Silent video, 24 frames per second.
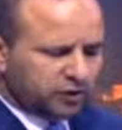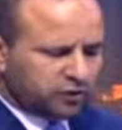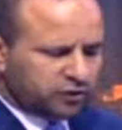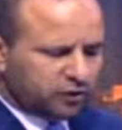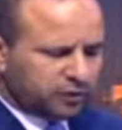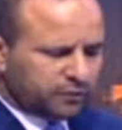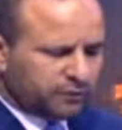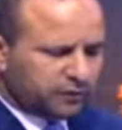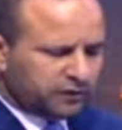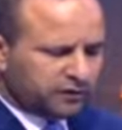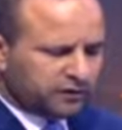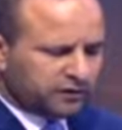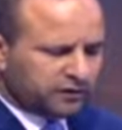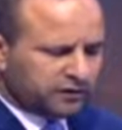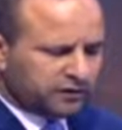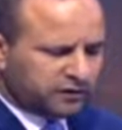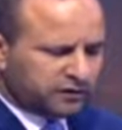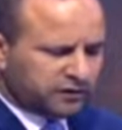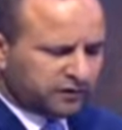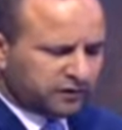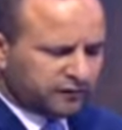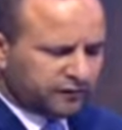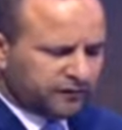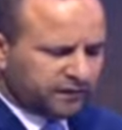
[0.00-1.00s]
واشنطن
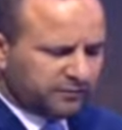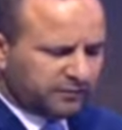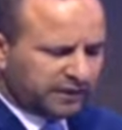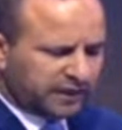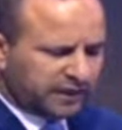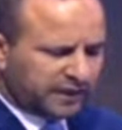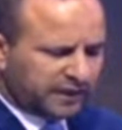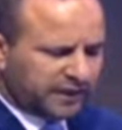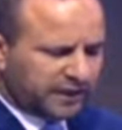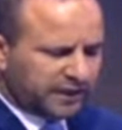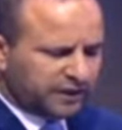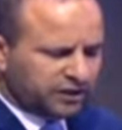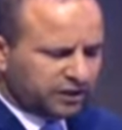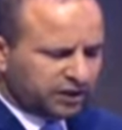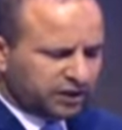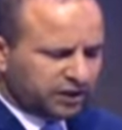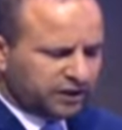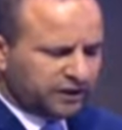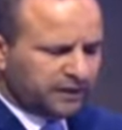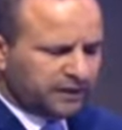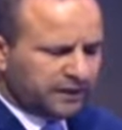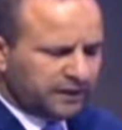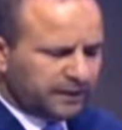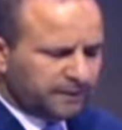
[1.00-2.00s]
بوست في
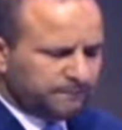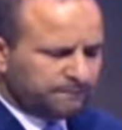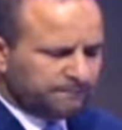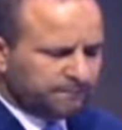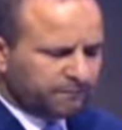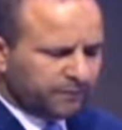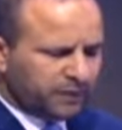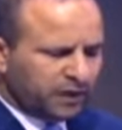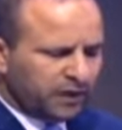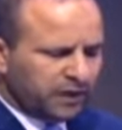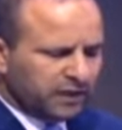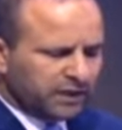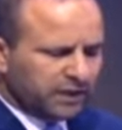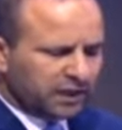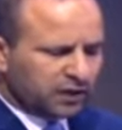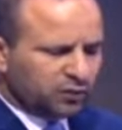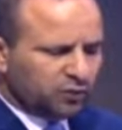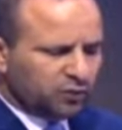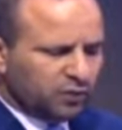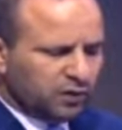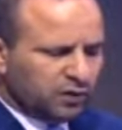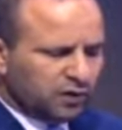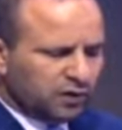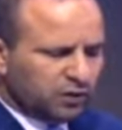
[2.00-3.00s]
مقالة جديدة
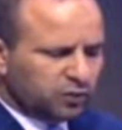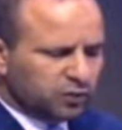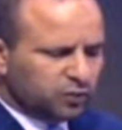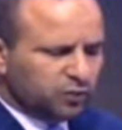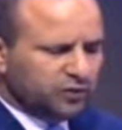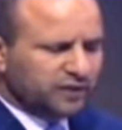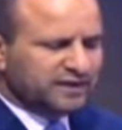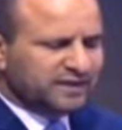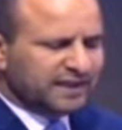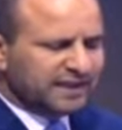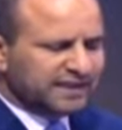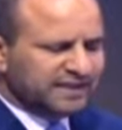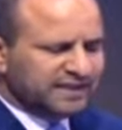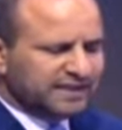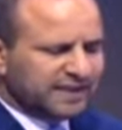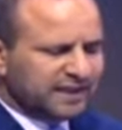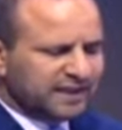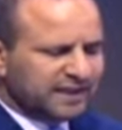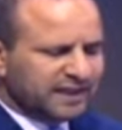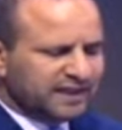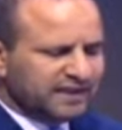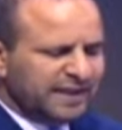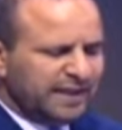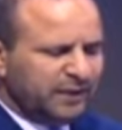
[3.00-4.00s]
تقول تونس
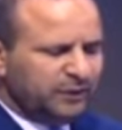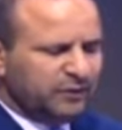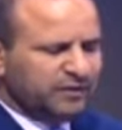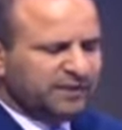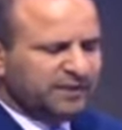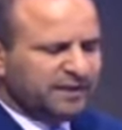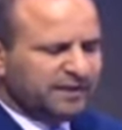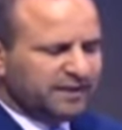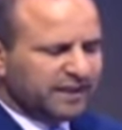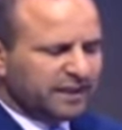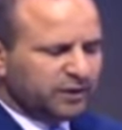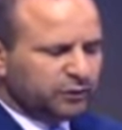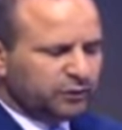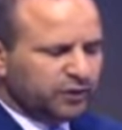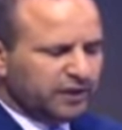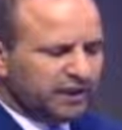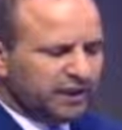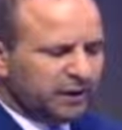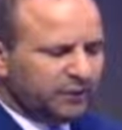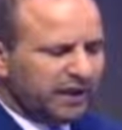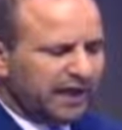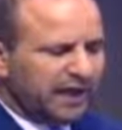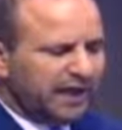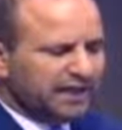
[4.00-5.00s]
تنزلق نحو
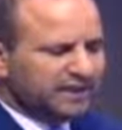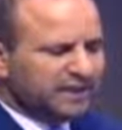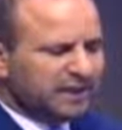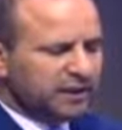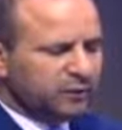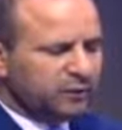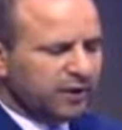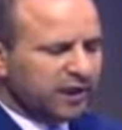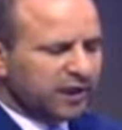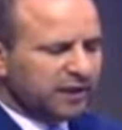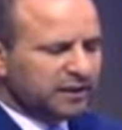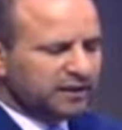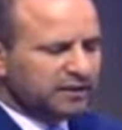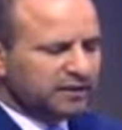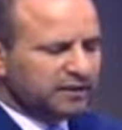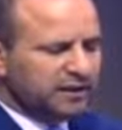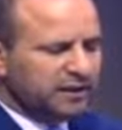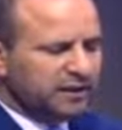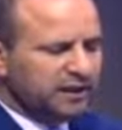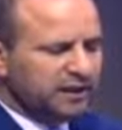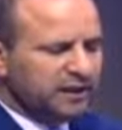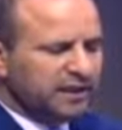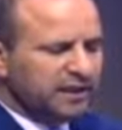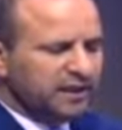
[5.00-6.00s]
الدكتاتورية وحان
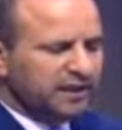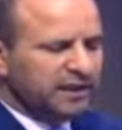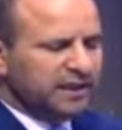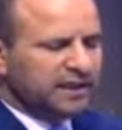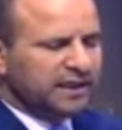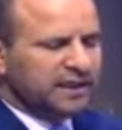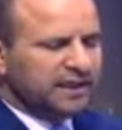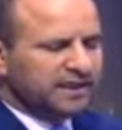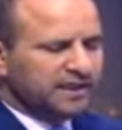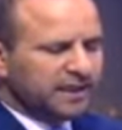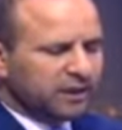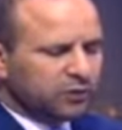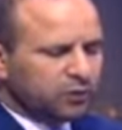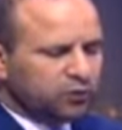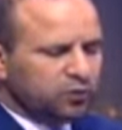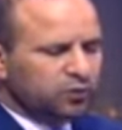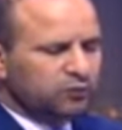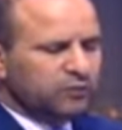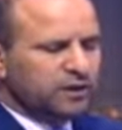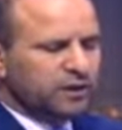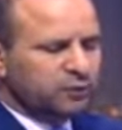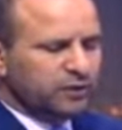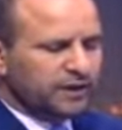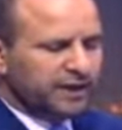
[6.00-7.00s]
الوقت لكي
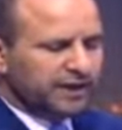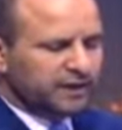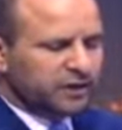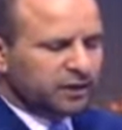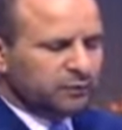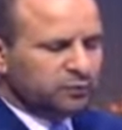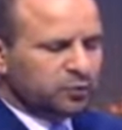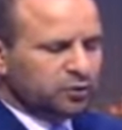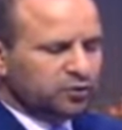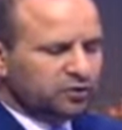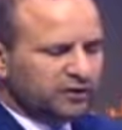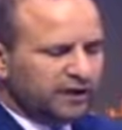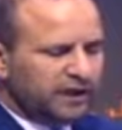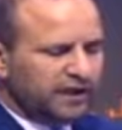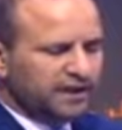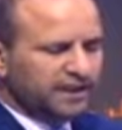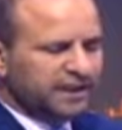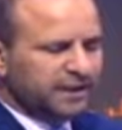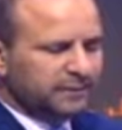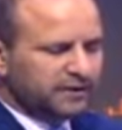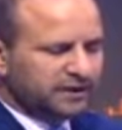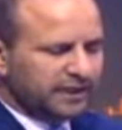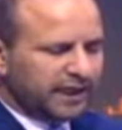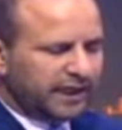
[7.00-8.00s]
تقوم الولايات
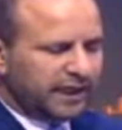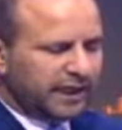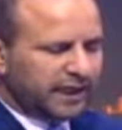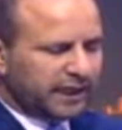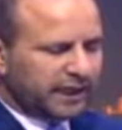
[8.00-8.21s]
المتحدة